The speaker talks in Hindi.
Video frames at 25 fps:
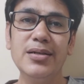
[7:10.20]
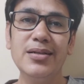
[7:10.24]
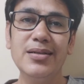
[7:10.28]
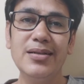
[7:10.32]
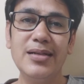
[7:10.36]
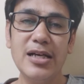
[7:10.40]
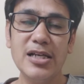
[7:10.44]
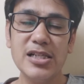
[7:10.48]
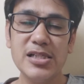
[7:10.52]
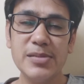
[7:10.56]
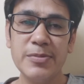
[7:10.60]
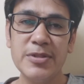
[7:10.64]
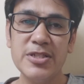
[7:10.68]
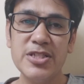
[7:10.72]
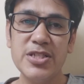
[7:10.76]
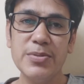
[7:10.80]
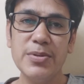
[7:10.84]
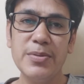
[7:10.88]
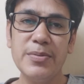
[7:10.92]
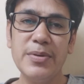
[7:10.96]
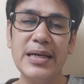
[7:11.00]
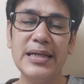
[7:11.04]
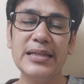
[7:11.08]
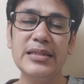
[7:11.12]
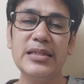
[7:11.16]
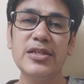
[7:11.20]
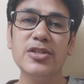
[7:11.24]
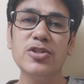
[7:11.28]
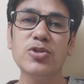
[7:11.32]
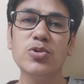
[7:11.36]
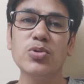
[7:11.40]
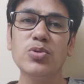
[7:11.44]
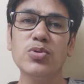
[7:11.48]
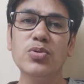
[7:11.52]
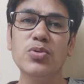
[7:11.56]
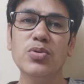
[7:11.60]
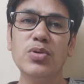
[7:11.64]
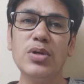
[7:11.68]
लास्ट मंथ जब हम आए थे
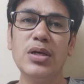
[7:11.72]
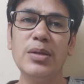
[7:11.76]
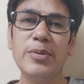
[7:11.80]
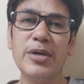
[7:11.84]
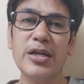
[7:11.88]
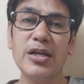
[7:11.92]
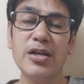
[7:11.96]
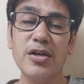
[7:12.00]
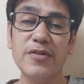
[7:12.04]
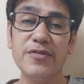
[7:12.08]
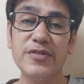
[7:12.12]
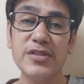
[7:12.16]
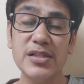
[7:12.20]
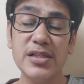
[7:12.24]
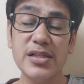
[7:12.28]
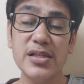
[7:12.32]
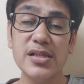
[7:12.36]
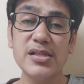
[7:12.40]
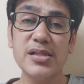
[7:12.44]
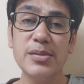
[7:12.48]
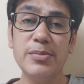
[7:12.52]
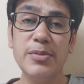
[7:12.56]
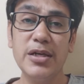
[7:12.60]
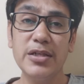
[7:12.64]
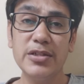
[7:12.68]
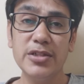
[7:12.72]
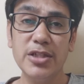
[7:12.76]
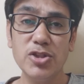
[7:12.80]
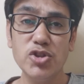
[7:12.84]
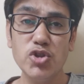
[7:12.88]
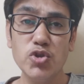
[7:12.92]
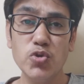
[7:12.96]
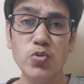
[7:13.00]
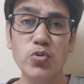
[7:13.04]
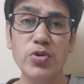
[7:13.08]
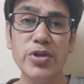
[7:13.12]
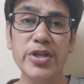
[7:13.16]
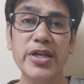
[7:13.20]
तो हमारा काफ़ी सारा सामान यहाँ
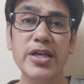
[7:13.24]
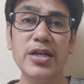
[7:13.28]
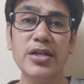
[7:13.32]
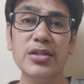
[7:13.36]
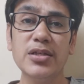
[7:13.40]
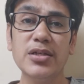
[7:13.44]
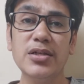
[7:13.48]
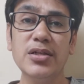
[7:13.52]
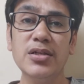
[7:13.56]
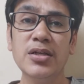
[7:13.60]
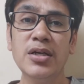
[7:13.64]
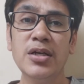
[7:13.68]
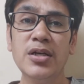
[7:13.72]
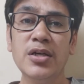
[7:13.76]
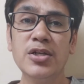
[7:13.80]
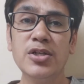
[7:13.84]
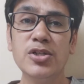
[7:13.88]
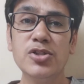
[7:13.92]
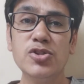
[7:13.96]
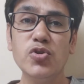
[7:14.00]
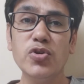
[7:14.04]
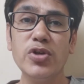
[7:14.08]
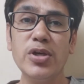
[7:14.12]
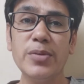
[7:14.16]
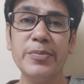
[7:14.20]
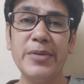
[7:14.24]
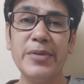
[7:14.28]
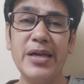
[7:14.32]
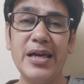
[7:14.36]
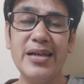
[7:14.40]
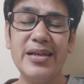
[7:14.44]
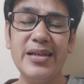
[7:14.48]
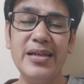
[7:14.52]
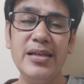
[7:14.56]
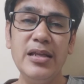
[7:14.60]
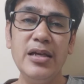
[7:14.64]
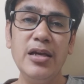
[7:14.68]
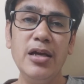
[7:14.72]
छूट गया था जो कि हम
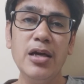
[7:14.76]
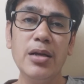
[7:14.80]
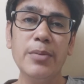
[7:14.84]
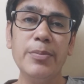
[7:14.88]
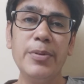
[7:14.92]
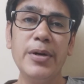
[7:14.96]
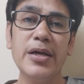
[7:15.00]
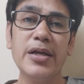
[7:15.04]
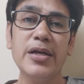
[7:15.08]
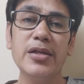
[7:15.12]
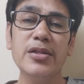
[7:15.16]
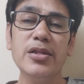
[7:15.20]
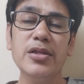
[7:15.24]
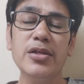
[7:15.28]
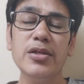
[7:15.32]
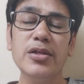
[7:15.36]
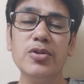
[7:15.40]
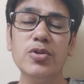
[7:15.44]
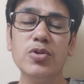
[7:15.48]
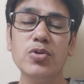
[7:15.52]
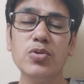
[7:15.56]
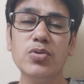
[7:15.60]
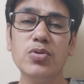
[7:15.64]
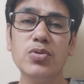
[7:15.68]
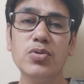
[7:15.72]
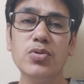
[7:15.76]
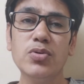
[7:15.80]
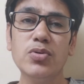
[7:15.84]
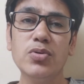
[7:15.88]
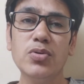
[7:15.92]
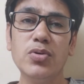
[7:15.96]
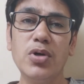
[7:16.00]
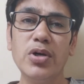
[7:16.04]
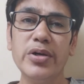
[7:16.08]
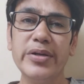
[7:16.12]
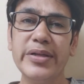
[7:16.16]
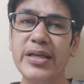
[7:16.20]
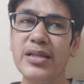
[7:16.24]
कैरी नहीं कर पा रहे थे तो
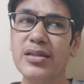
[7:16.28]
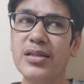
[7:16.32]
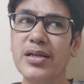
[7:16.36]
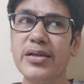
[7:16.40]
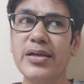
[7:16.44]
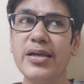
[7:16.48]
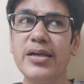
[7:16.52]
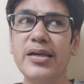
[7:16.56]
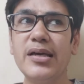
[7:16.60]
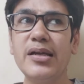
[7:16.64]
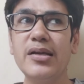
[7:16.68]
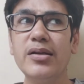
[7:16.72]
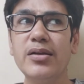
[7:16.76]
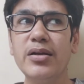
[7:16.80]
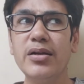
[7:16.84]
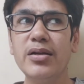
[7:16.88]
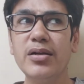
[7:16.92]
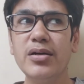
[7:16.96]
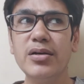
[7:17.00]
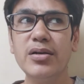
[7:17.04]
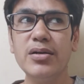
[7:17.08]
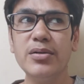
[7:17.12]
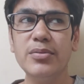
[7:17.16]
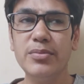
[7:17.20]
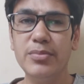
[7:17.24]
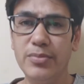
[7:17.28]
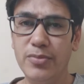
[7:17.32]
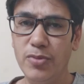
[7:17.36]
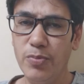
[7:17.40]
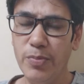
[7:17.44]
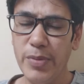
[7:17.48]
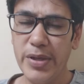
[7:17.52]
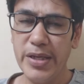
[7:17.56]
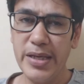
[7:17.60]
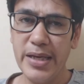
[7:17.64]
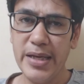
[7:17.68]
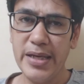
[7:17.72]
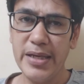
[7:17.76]
और ये था कि यार
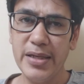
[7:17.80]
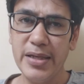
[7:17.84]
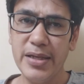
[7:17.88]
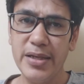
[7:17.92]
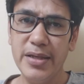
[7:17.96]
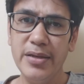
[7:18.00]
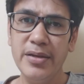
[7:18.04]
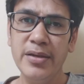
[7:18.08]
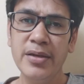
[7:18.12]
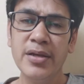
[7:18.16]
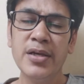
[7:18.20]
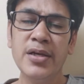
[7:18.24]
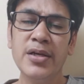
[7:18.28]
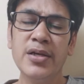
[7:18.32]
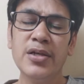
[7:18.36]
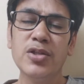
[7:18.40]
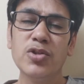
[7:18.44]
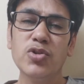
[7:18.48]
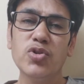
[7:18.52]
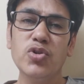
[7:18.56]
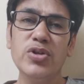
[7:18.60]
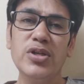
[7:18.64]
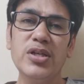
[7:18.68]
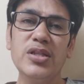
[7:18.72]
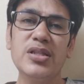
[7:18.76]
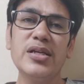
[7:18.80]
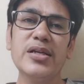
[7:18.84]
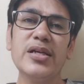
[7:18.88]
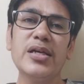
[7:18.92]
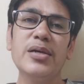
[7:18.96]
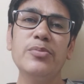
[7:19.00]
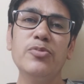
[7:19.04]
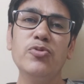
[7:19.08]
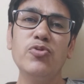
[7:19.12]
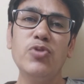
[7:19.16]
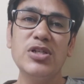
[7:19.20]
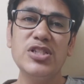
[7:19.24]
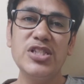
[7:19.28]
मुंबई आएंगे तो ये था कि
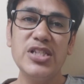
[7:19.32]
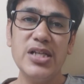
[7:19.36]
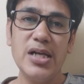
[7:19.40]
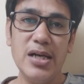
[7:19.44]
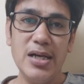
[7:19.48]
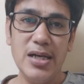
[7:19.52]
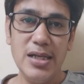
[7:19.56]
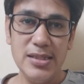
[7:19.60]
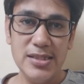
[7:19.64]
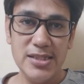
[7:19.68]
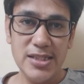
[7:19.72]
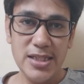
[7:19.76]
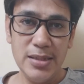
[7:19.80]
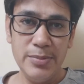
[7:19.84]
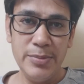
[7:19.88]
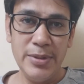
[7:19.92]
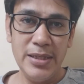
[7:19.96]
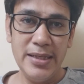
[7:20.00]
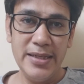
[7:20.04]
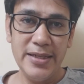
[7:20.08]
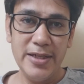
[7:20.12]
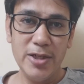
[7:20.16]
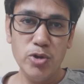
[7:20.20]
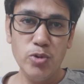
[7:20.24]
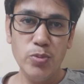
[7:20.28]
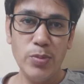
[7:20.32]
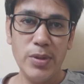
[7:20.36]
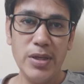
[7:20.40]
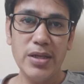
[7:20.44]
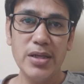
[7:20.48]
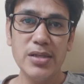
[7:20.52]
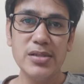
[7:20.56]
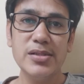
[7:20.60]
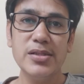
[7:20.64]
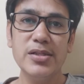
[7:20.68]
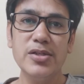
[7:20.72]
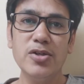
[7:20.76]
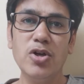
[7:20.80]
बुआ जी का हालचाल भी लेंगे
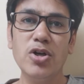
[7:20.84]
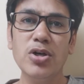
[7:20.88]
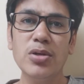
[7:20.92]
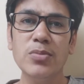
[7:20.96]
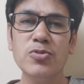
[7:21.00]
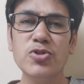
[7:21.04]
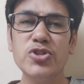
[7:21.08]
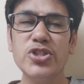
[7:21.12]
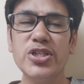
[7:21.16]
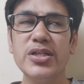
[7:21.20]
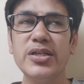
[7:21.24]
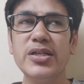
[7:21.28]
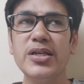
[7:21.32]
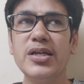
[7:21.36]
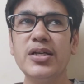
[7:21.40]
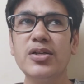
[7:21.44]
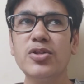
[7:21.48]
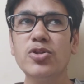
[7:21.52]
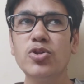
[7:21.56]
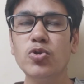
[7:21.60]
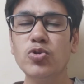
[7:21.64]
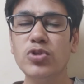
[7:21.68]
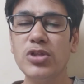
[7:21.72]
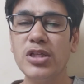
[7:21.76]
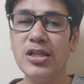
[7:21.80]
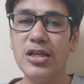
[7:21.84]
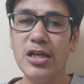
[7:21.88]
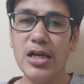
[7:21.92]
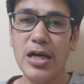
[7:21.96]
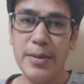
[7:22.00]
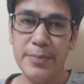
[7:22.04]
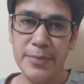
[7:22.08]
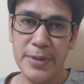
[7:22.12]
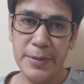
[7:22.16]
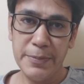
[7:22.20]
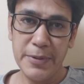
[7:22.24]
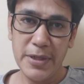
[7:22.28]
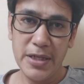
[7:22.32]
दोबारा से और मुझे यार दो तीन
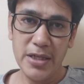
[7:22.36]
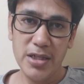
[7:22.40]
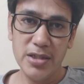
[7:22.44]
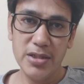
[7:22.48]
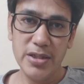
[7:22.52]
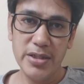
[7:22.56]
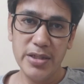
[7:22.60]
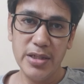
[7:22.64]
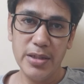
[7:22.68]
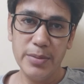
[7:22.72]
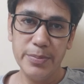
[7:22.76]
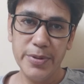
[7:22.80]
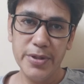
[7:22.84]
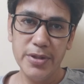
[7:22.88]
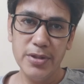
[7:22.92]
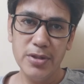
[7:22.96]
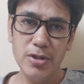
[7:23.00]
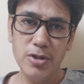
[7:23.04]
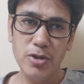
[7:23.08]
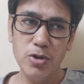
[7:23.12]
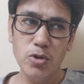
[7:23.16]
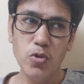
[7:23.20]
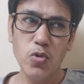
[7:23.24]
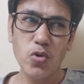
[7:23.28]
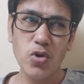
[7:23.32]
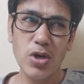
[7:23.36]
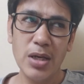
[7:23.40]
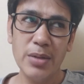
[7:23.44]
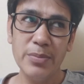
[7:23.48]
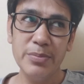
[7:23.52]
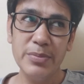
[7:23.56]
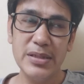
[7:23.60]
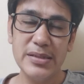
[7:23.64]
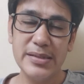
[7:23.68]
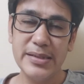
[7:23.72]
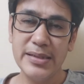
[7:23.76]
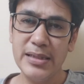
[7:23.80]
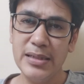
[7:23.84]
काम निपटाने थे यहाँ पे दो काम
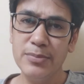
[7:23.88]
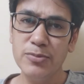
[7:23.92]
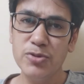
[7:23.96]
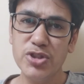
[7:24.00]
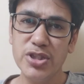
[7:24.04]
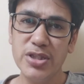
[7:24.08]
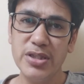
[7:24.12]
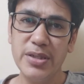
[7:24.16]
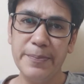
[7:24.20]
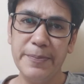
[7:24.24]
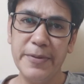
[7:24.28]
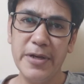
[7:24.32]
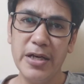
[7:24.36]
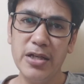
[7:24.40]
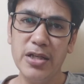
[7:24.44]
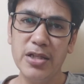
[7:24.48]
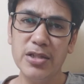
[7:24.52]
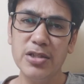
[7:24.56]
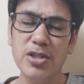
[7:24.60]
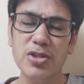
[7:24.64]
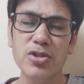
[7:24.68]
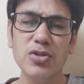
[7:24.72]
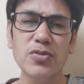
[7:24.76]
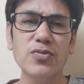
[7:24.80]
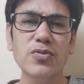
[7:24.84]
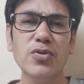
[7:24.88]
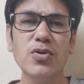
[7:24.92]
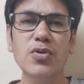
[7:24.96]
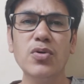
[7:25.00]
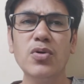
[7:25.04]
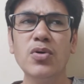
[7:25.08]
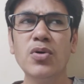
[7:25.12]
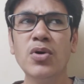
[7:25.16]
बेसिकली मुझे निपटाने थे तो वो